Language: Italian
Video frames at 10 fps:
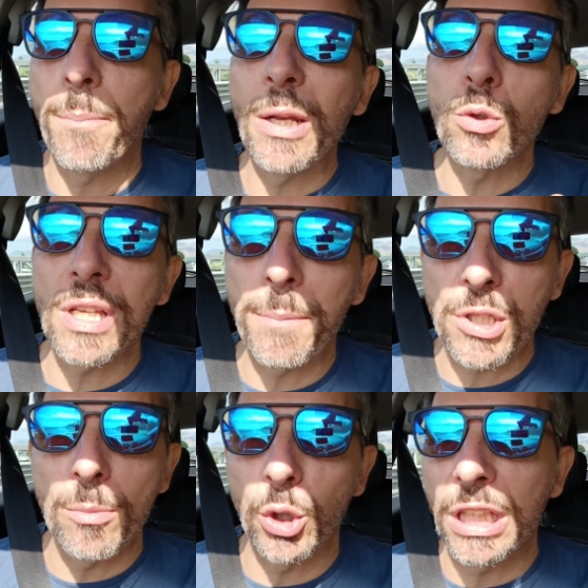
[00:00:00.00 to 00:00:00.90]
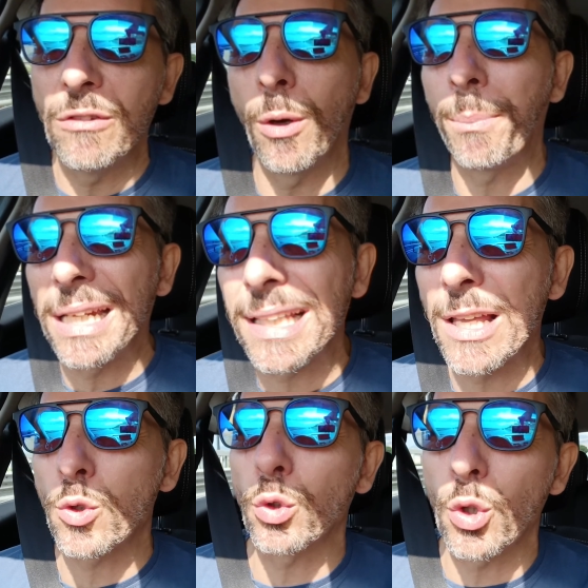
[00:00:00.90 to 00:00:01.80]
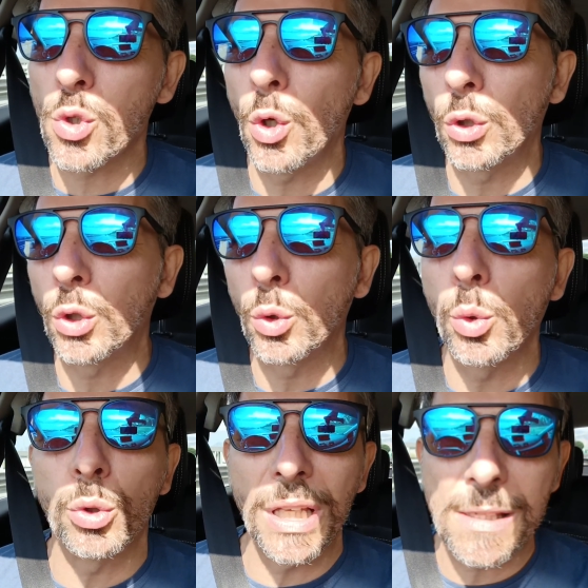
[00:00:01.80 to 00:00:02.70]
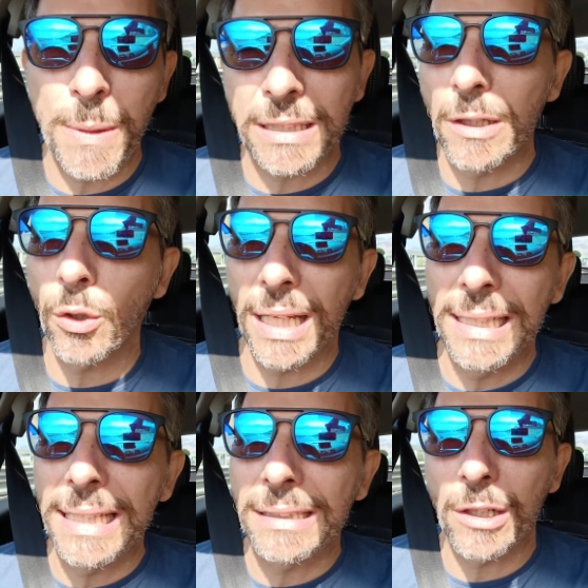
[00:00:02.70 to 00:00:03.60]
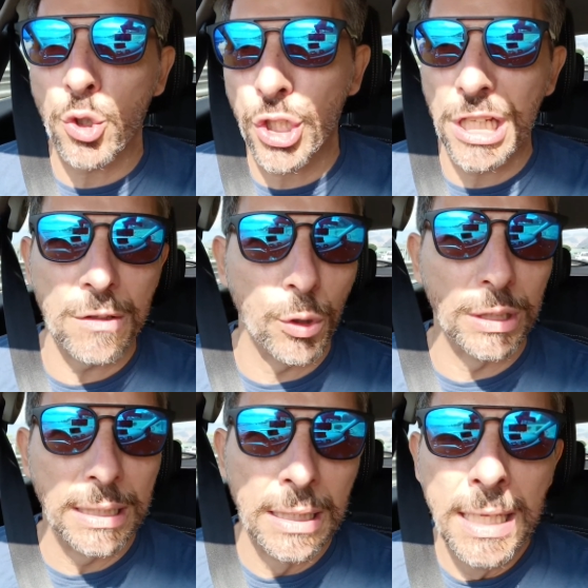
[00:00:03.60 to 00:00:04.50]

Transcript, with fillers: per un semplice motivo, perché sotto sotto tutti aspettano che l'Inter scivoli,